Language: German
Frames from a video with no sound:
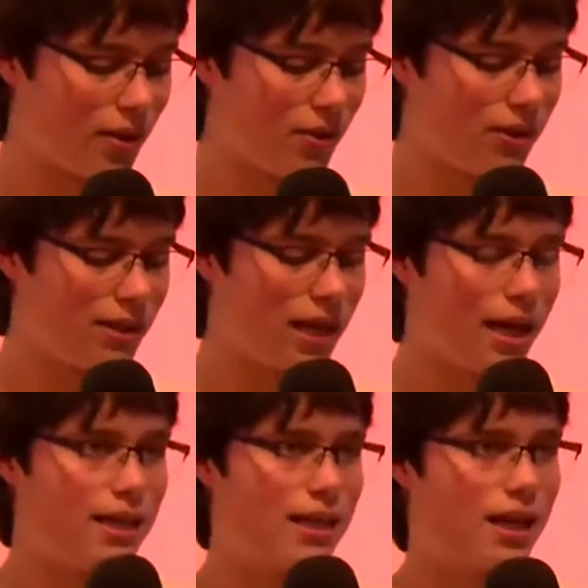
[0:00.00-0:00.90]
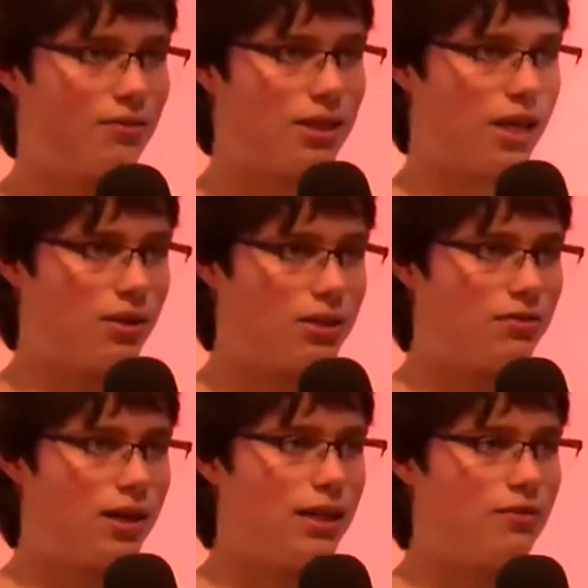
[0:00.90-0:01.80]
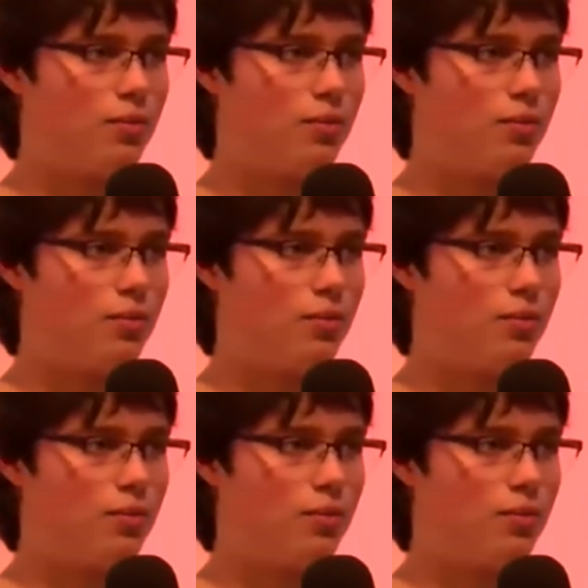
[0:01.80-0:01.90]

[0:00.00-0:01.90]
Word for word: Und dann haben wir die ausgewertet.